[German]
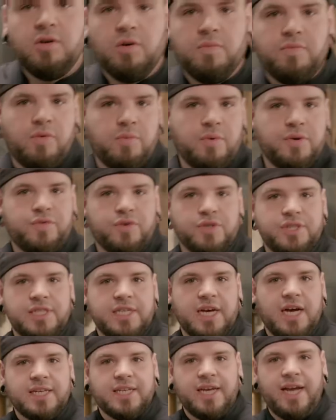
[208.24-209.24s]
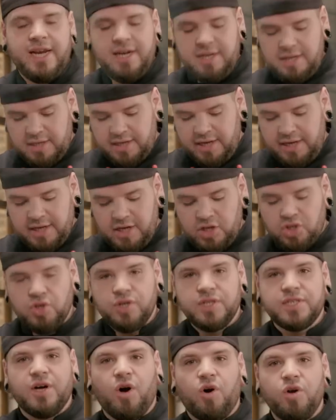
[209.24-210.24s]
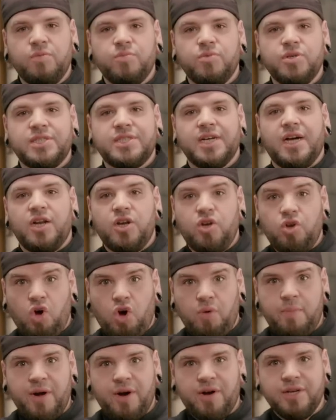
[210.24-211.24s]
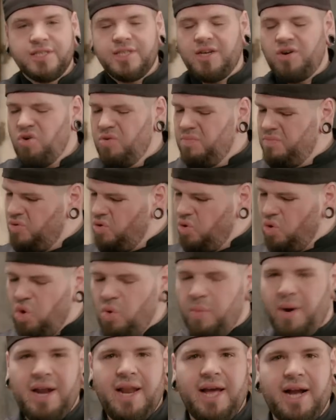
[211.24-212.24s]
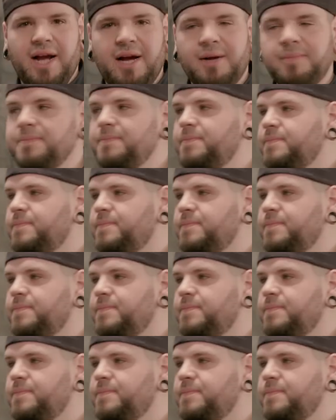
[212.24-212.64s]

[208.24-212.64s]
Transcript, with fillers: in 45 Grad drehen, kriegt dann schönes Rautenmuster, noch mehr Röstaromen, oberlecker.